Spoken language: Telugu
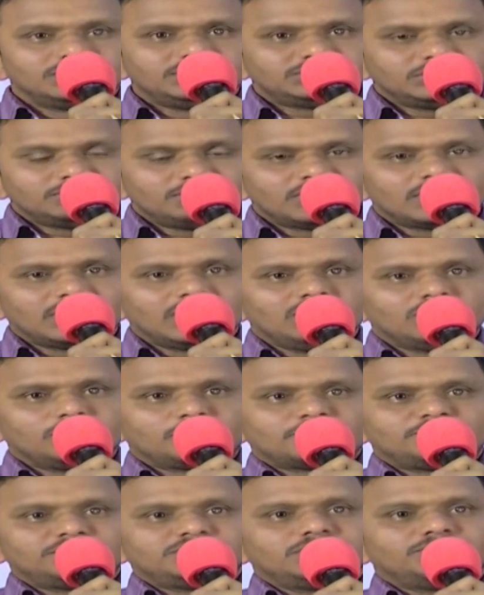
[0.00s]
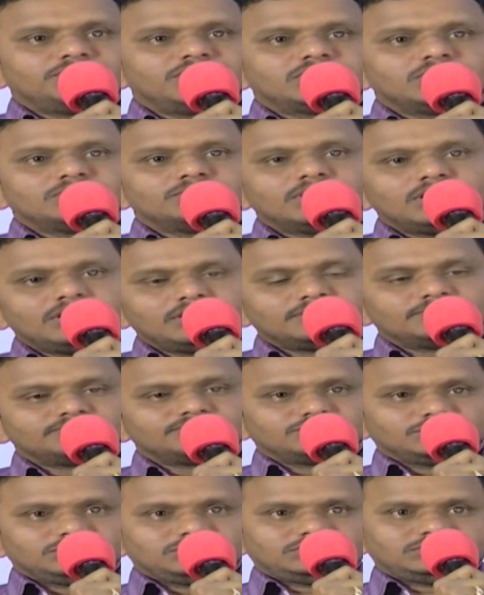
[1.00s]
డిసెంబర్ నాలుగు ప్రపంచవ్యాప్తంగా
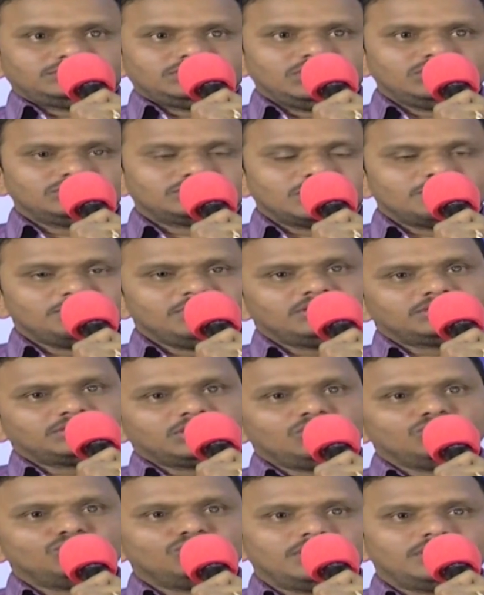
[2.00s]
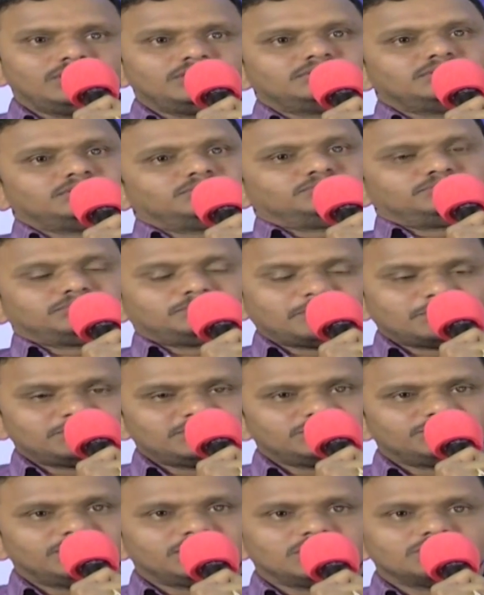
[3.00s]
తెలు తమిళ్ తెలుగు అండ్
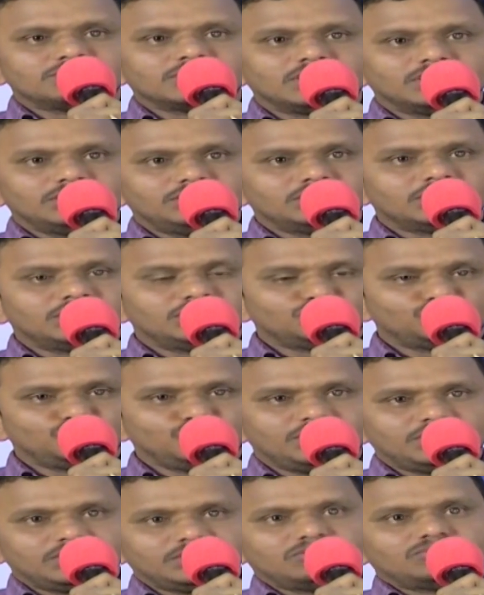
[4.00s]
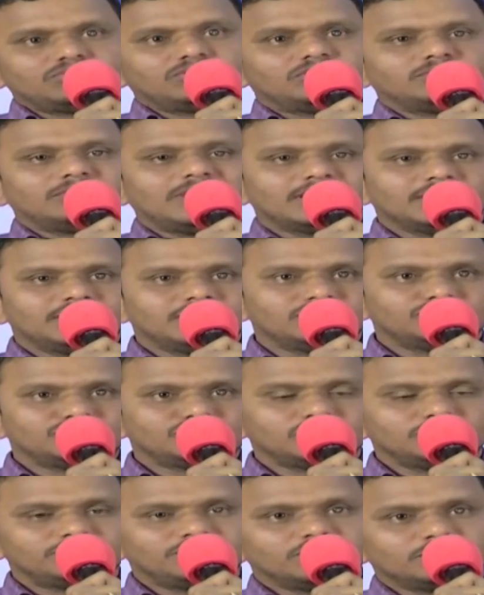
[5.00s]
ప్రపంచవ్యాప్తంగా ఎందుకంటే సూర్యకుండ మార్కెట్ని
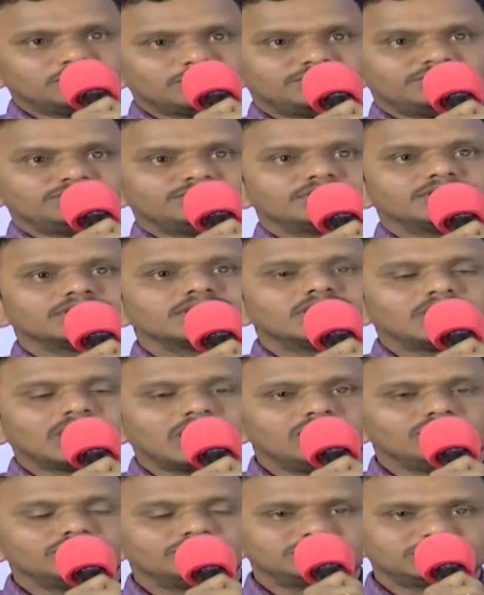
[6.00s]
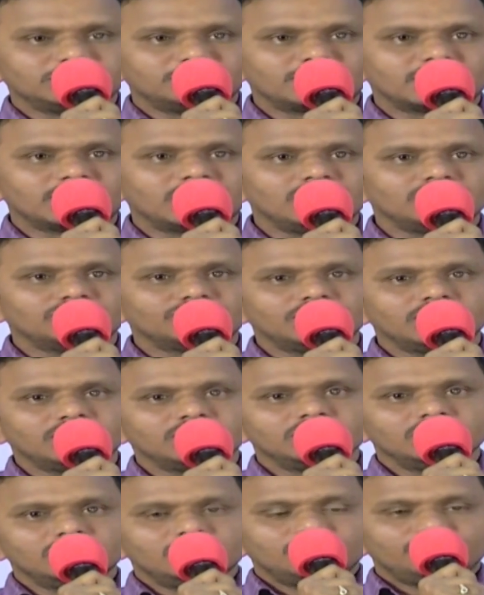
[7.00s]
దృష్టిలో పెట్టుకొని ప్రపంచవ్యాప్తంగా నాలుగు డిసెంబర్ నాలుగున
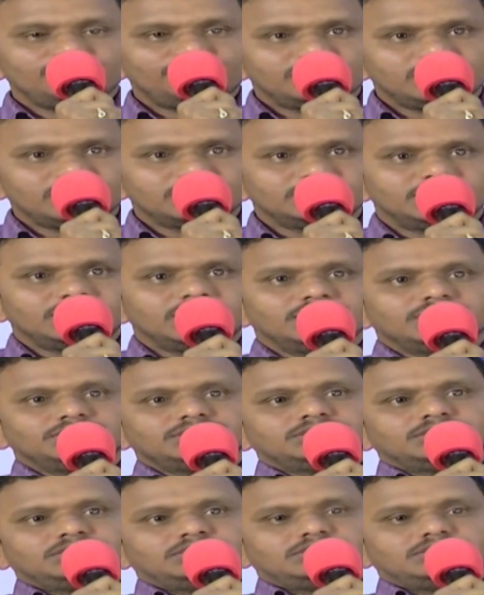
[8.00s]
విడుదల చేయడానికి